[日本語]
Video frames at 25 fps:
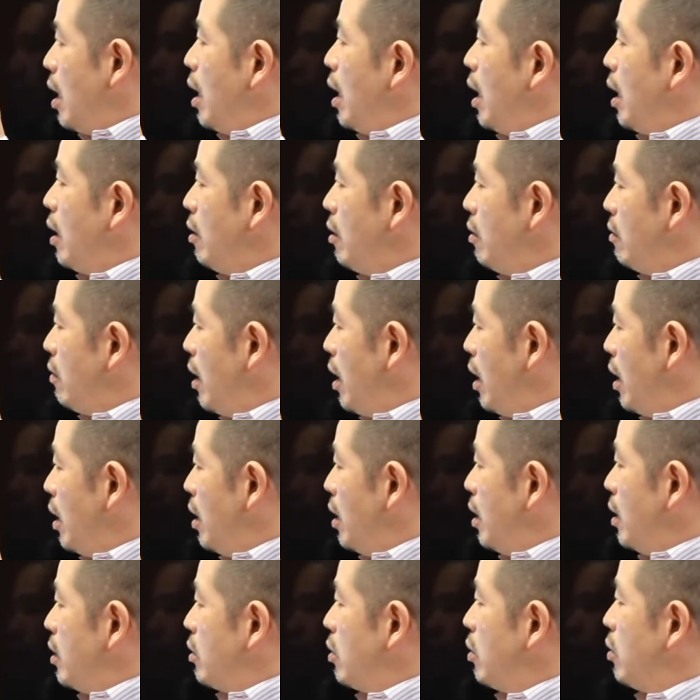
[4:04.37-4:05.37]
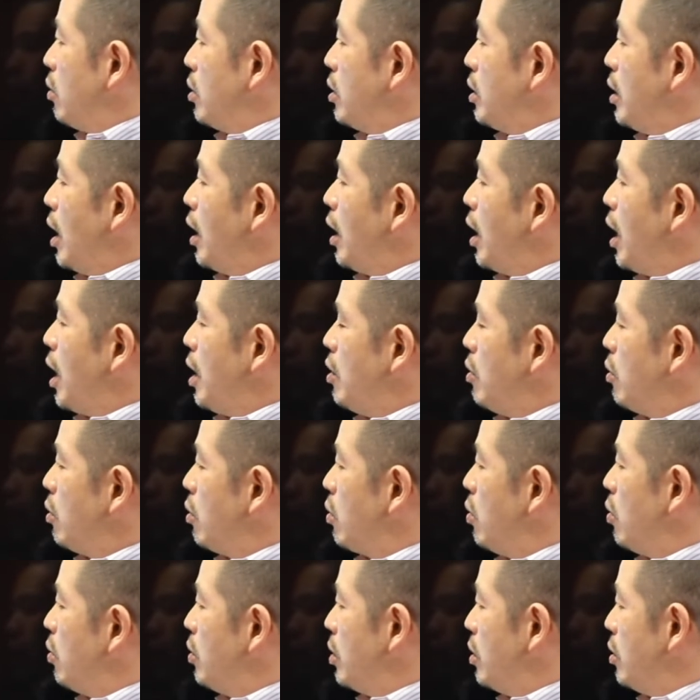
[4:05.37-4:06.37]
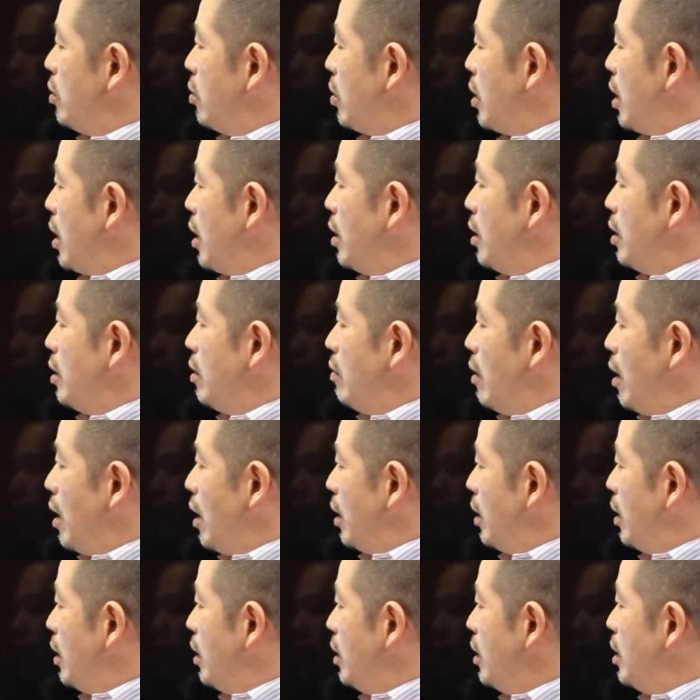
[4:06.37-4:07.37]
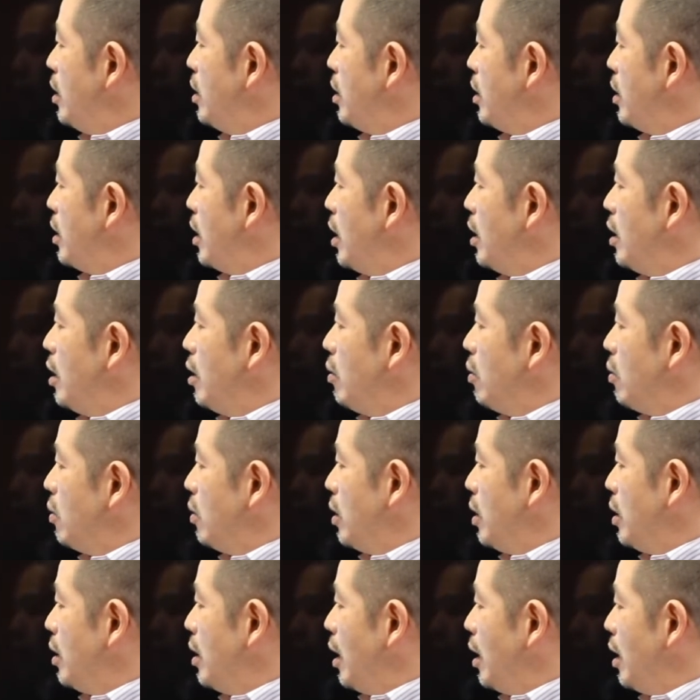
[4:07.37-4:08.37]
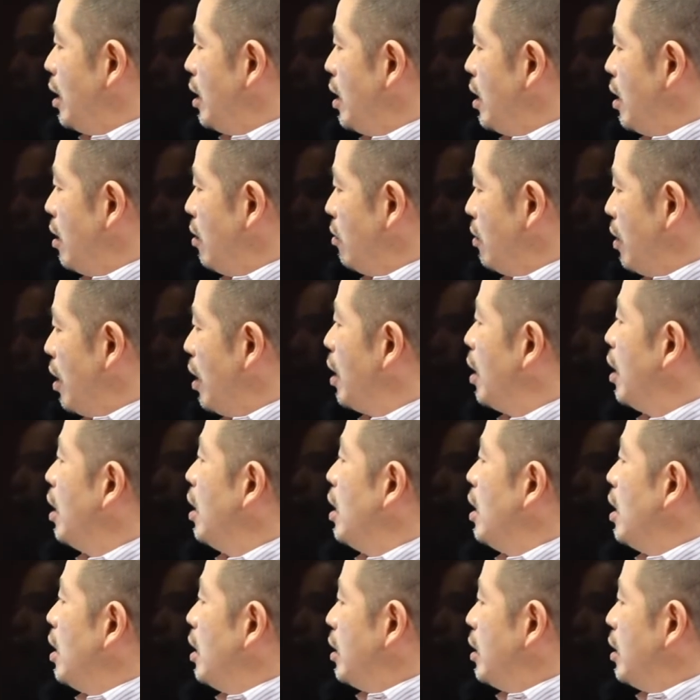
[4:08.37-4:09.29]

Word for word: あるいはその社会による個人の管理は意識やイデオロギーだけでなくて